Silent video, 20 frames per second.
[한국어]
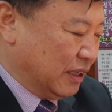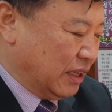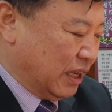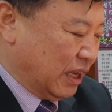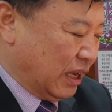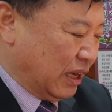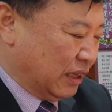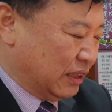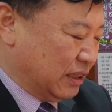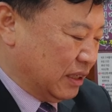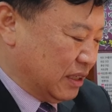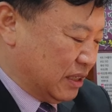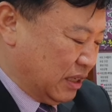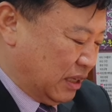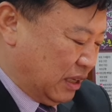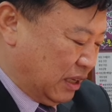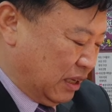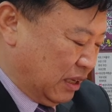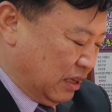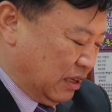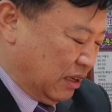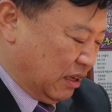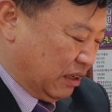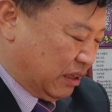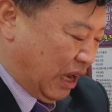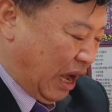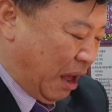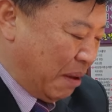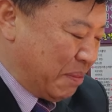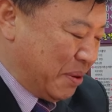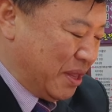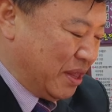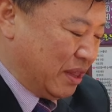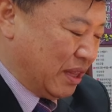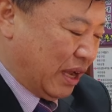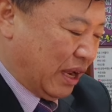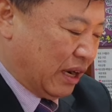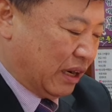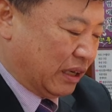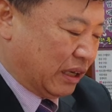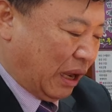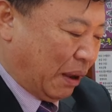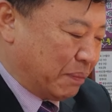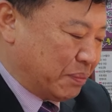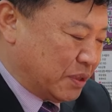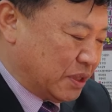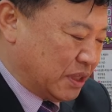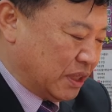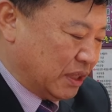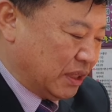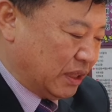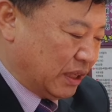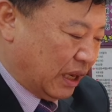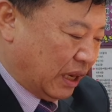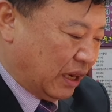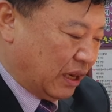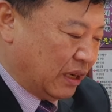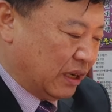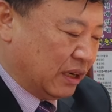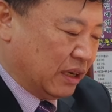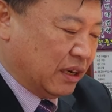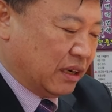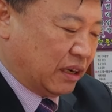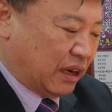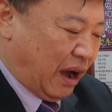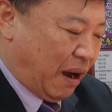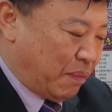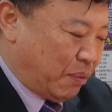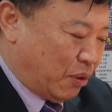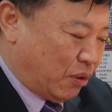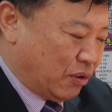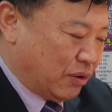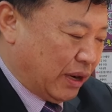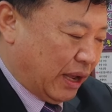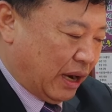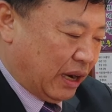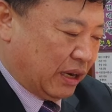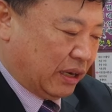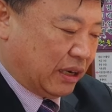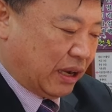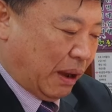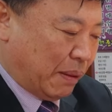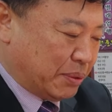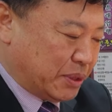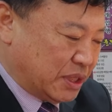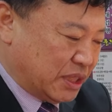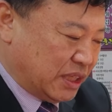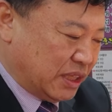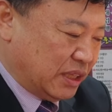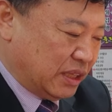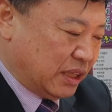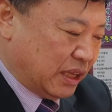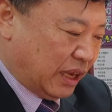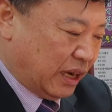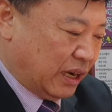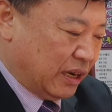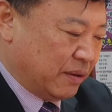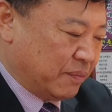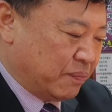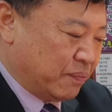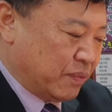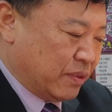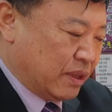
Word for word: 예, 그래서 어, 갑인날, 갑진날, 갑오날, 갑신날,